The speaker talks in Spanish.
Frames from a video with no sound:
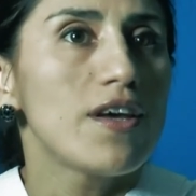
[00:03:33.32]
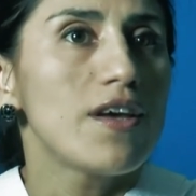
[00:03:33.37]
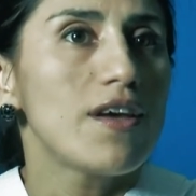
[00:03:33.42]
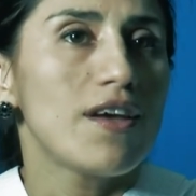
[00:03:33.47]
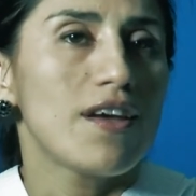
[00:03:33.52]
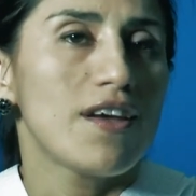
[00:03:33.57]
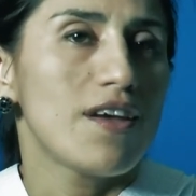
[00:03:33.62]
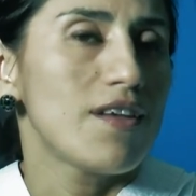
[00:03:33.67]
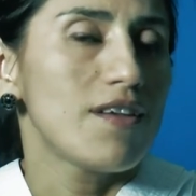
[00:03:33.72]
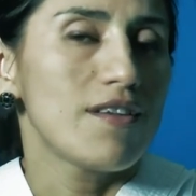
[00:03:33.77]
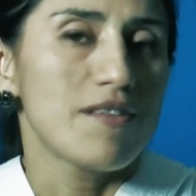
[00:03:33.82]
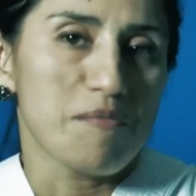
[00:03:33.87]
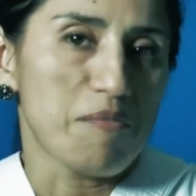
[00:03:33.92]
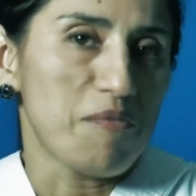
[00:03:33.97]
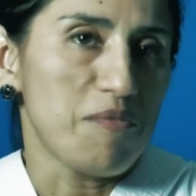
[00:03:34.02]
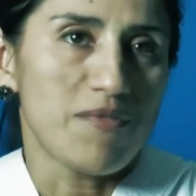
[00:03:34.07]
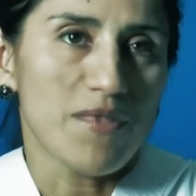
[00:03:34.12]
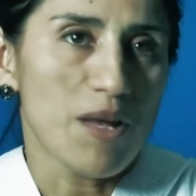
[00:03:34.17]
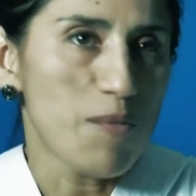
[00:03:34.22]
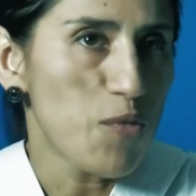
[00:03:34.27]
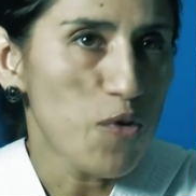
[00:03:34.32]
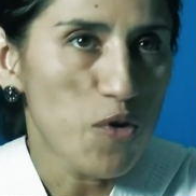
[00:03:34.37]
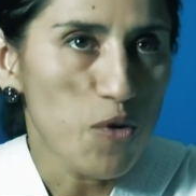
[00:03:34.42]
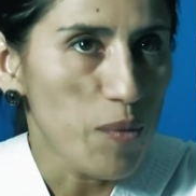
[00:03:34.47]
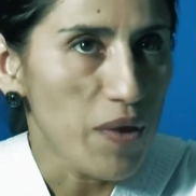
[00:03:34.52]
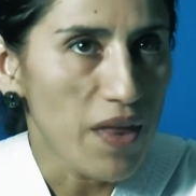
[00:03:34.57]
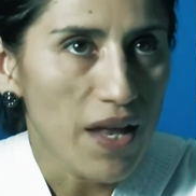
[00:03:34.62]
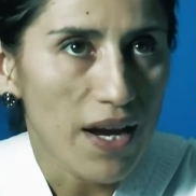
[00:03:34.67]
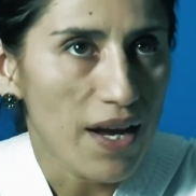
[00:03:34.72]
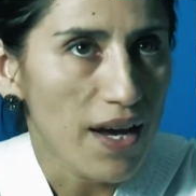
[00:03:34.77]
Eh, tampoco
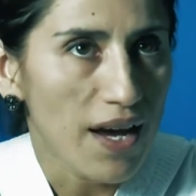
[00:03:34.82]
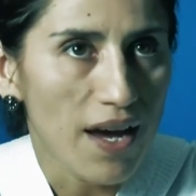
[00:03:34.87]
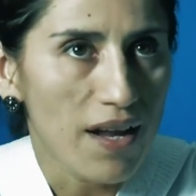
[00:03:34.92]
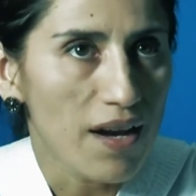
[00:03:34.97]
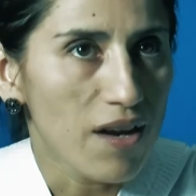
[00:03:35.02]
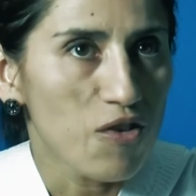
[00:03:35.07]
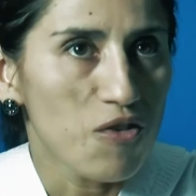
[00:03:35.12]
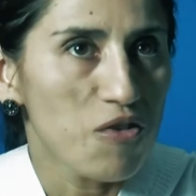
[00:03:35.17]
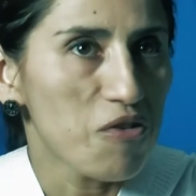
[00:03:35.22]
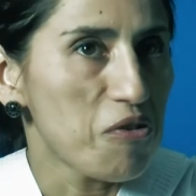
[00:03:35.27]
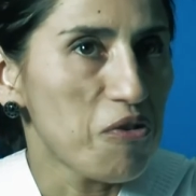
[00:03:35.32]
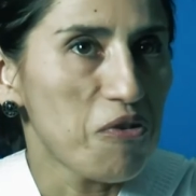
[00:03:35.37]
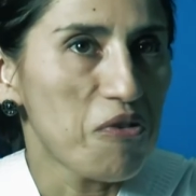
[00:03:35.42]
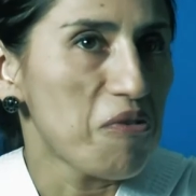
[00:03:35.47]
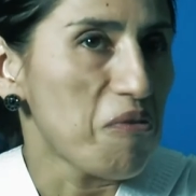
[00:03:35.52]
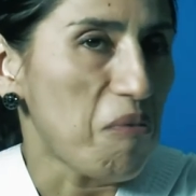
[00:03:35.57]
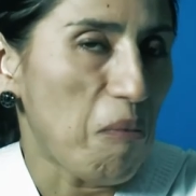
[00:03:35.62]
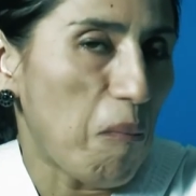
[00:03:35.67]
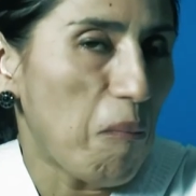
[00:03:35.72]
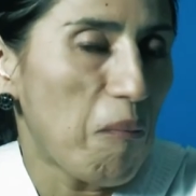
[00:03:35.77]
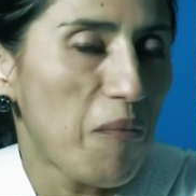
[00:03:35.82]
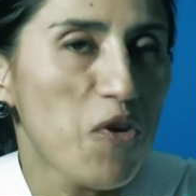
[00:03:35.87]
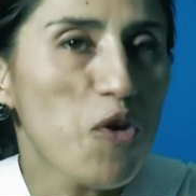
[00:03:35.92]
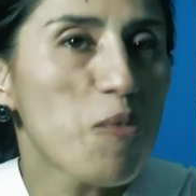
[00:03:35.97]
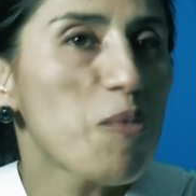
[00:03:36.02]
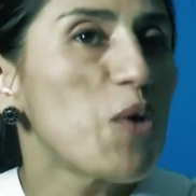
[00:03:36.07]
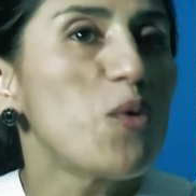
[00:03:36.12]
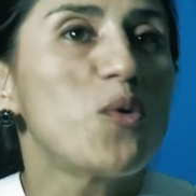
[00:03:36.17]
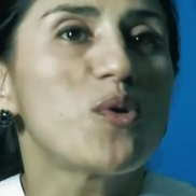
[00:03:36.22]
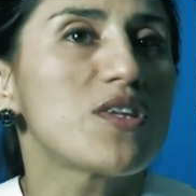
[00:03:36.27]
me da la cara, no, no, no
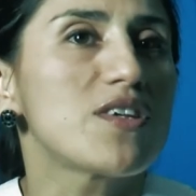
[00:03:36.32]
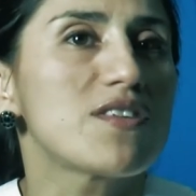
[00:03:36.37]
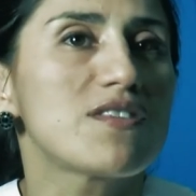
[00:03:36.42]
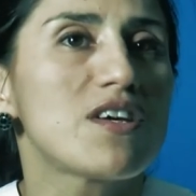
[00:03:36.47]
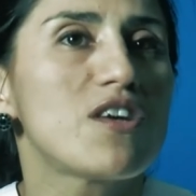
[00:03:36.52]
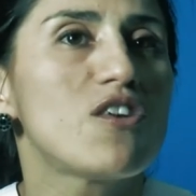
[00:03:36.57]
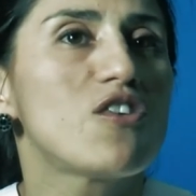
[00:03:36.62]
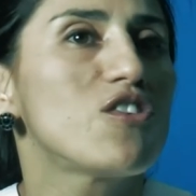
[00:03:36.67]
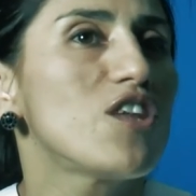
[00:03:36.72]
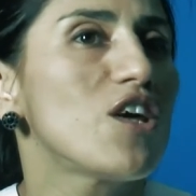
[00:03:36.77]
me gusta hacerlo.